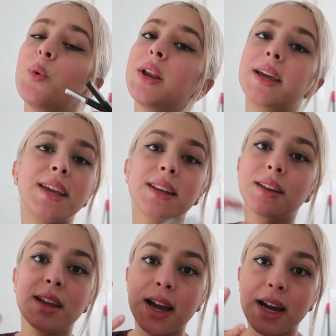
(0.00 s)

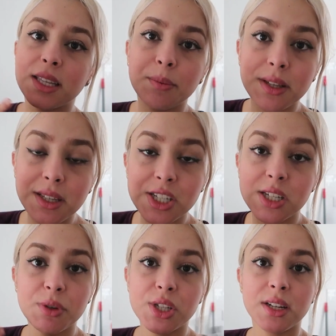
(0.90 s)
ولكن غادي يبان
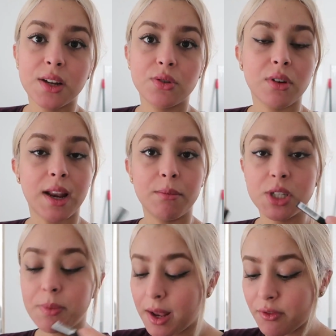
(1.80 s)
داكشي ماشي ناتوريل
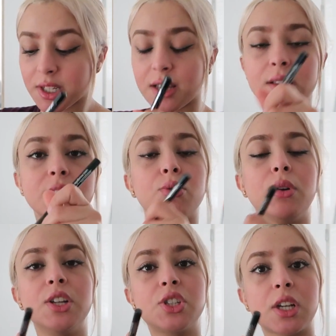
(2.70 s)
ماشي بحال فاش غادي
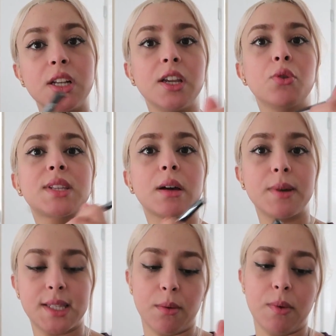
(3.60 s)
نديرو على الشكل ديالو
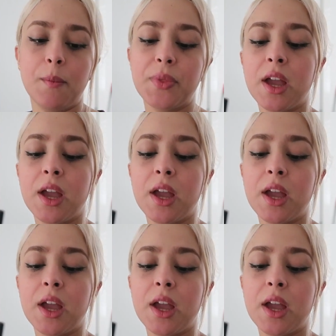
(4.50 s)
زغبه زغبه